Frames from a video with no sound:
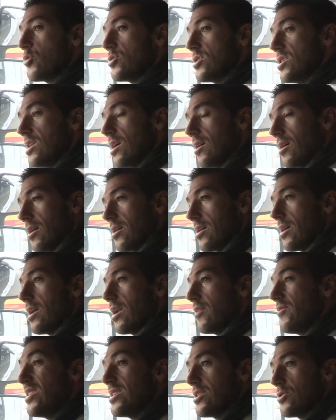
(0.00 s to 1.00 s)
possible à,
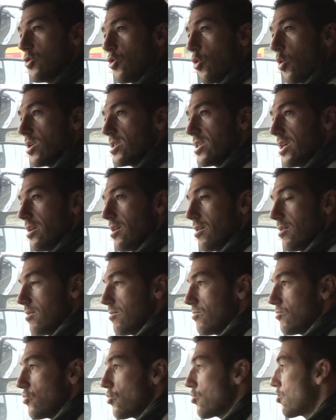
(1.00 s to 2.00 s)
la vitesse de croisière.
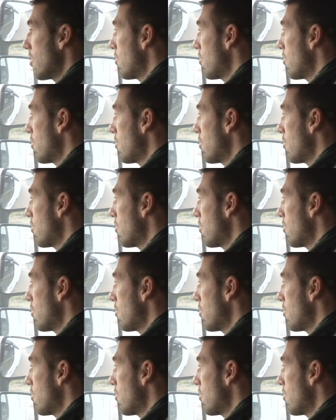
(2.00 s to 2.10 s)
Donc